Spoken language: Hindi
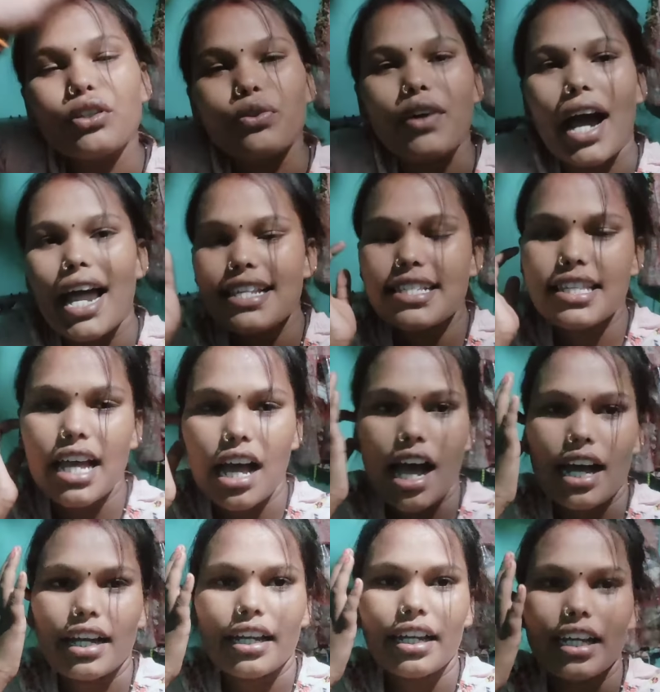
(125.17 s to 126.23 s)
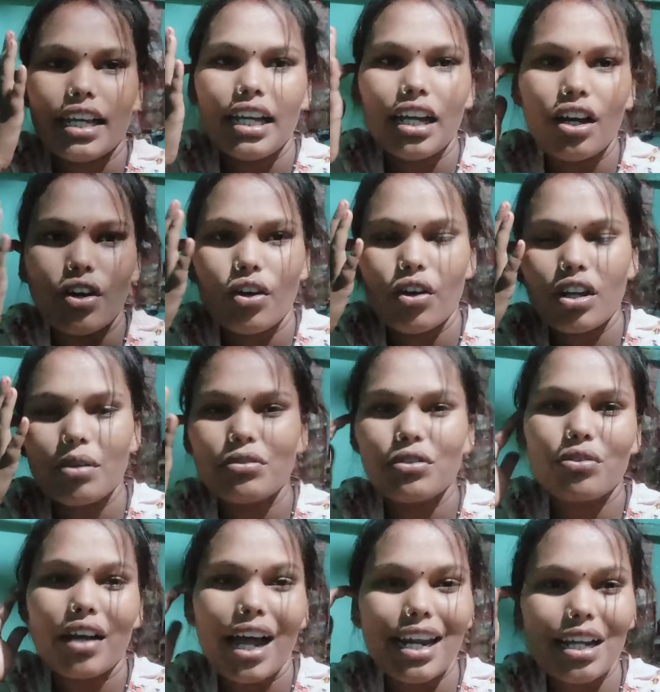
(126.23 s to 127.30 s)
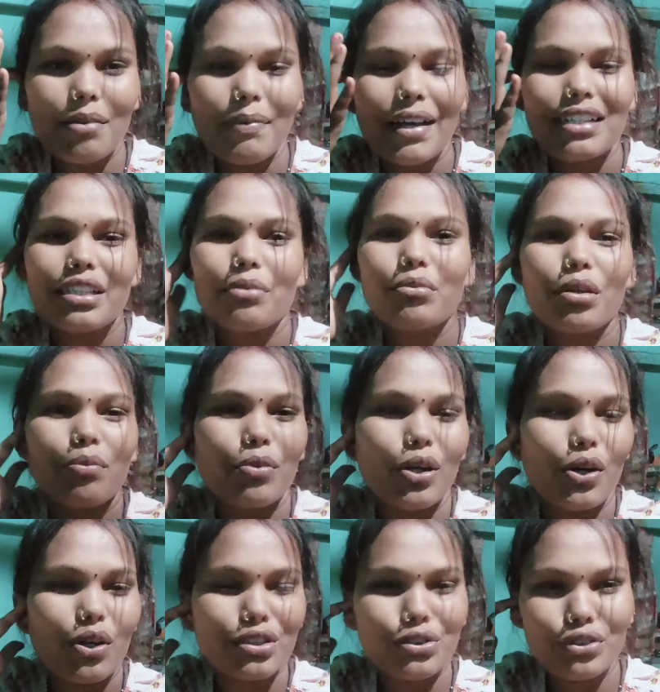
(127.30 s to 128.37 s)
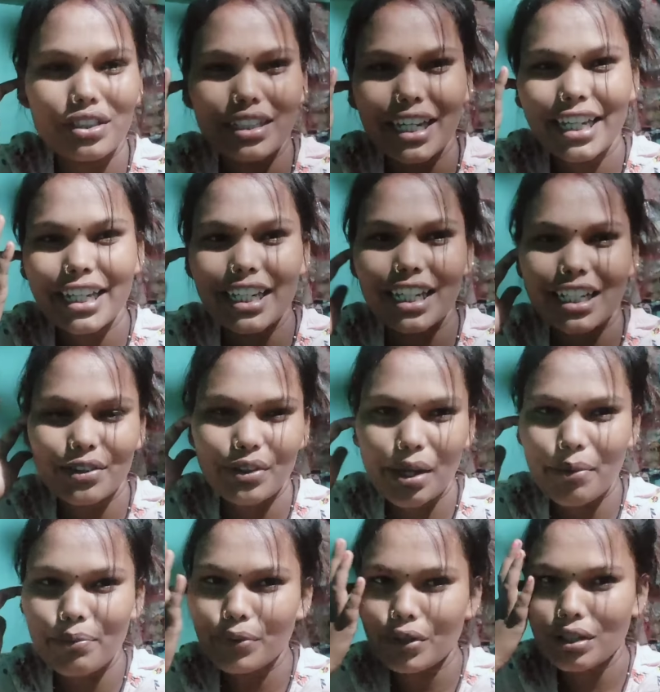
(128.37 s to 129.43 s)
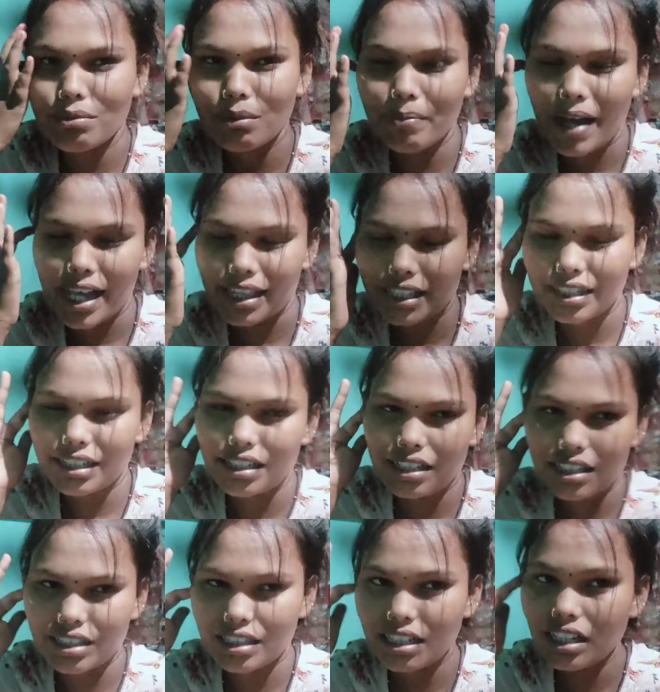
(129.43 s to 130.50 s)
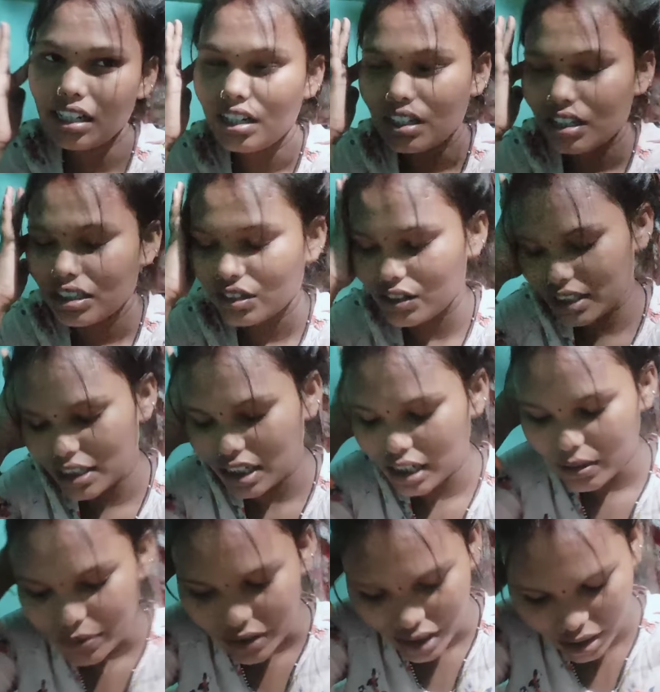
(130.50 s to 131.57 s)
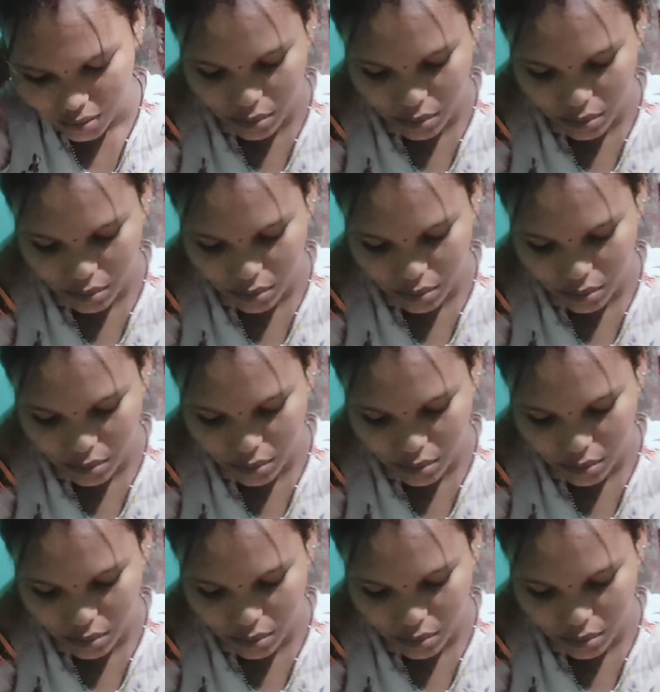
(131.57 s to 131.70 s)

दुकान से आ गए और दुकान के बाद से हमने ब्लॉग शूट नहीं किए क्योंकि हम फ़ोन में बात कर रहे थे तो इसलिए फिर